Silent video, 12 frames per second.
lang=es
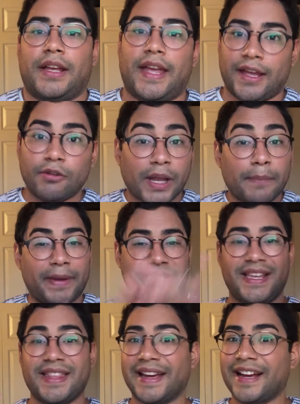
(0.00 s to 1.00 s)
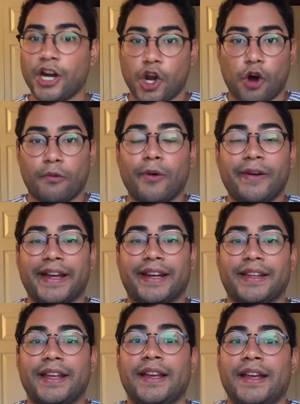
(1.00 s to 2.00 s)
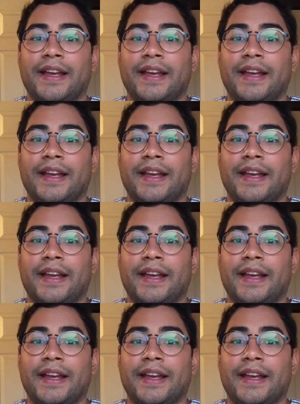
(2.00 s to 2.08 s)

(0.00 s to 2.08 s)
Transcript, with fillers: Es una especie de globo verde